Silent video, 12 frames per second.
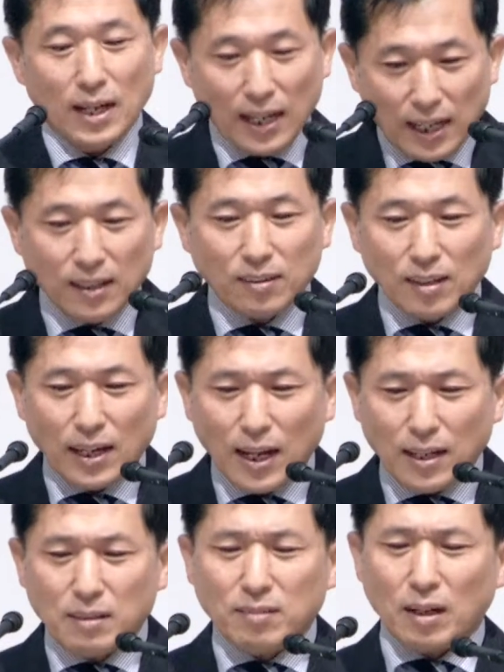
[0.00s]
하나님께서
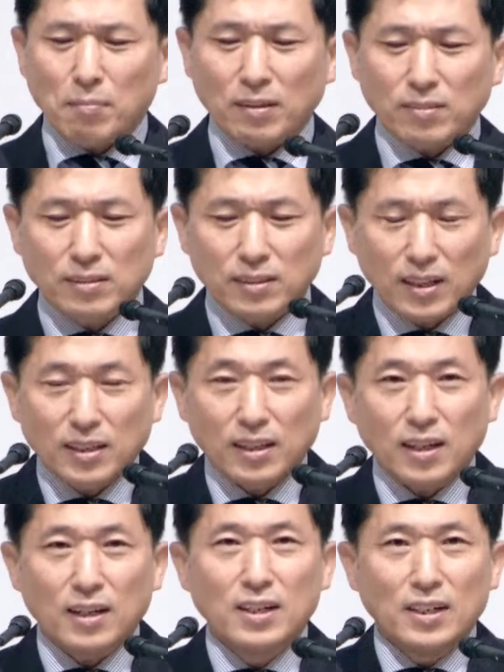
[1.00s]
하나님 이스라엘
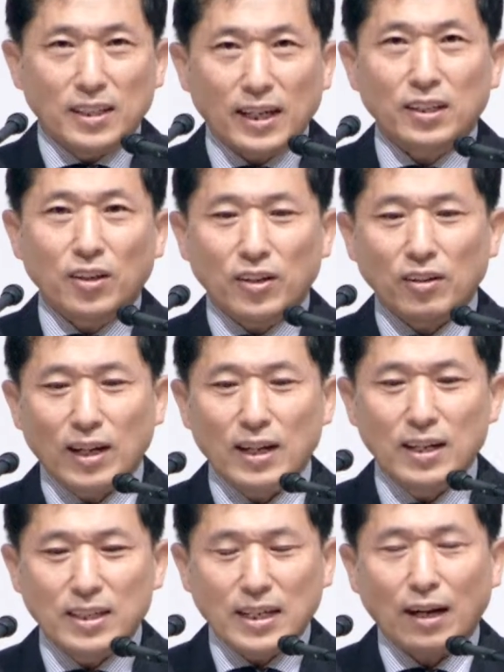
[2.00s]
백성들에게 내가
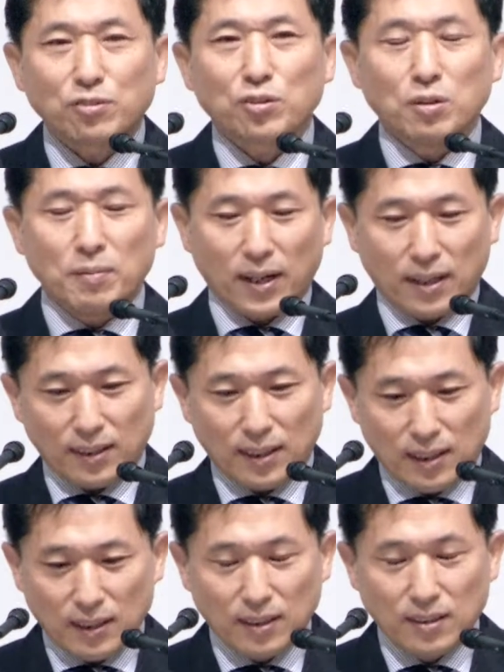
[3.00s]
너희와 약속을
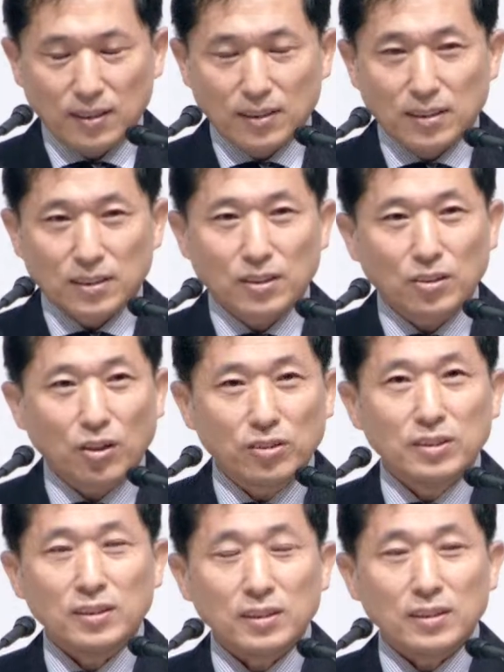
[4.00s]
맺겠다. 그리고
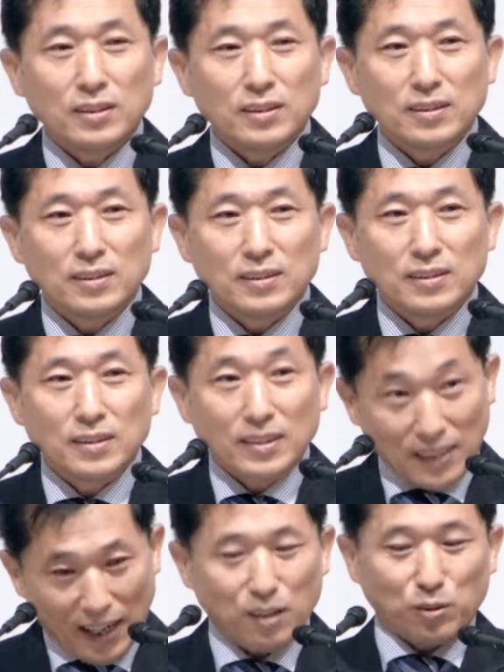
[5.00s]
너는
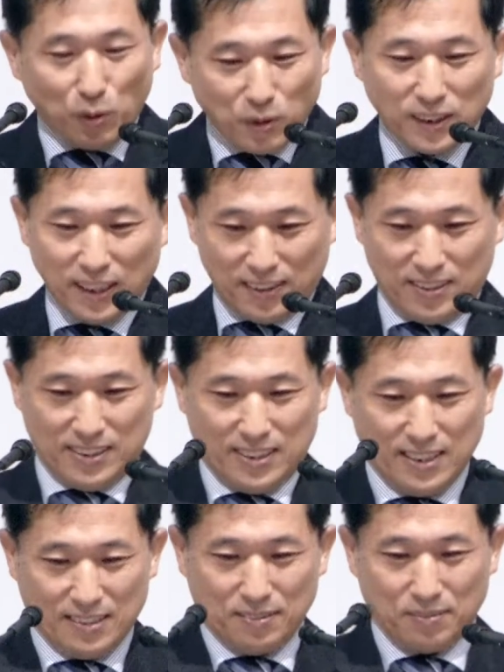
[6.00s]
나의 소유가 될
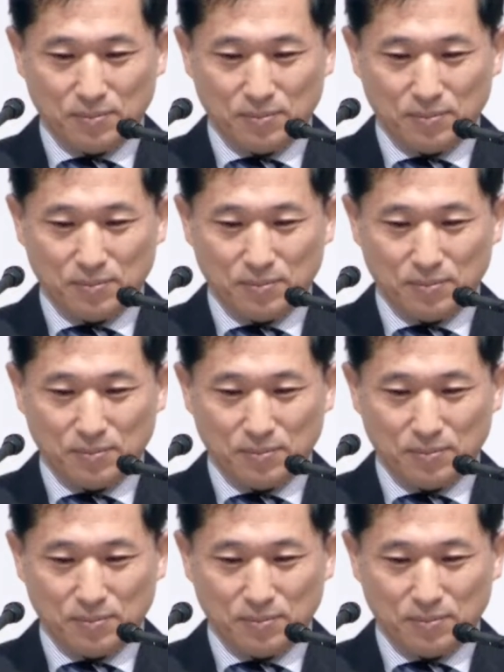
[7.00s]
것이다.